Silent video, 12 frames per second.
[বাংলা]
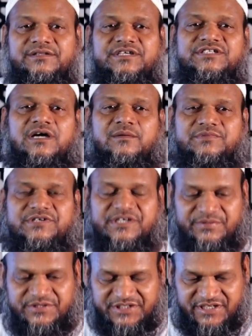ইতেসাম
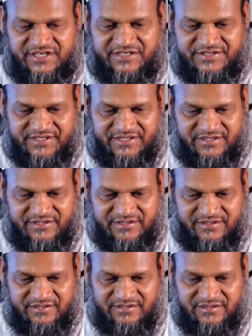টিভি চ্যানেলটি
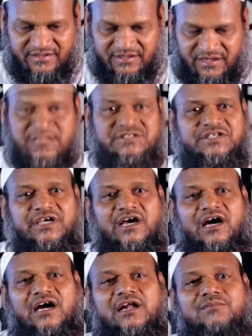
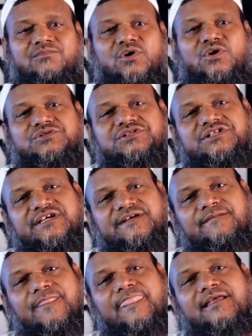আজকে আরম্ভ হচ্ছে
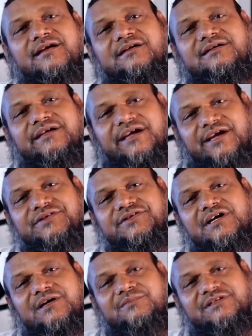
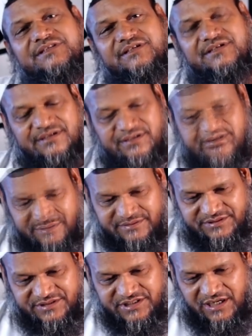এইটি আমাদের
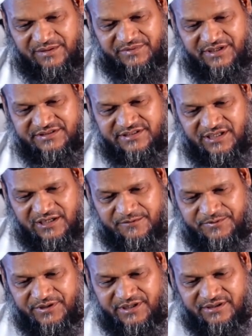জামিয়া
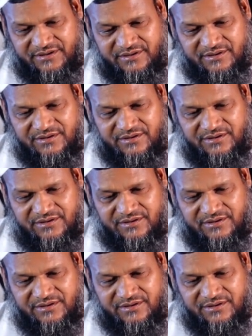সালাফিয়া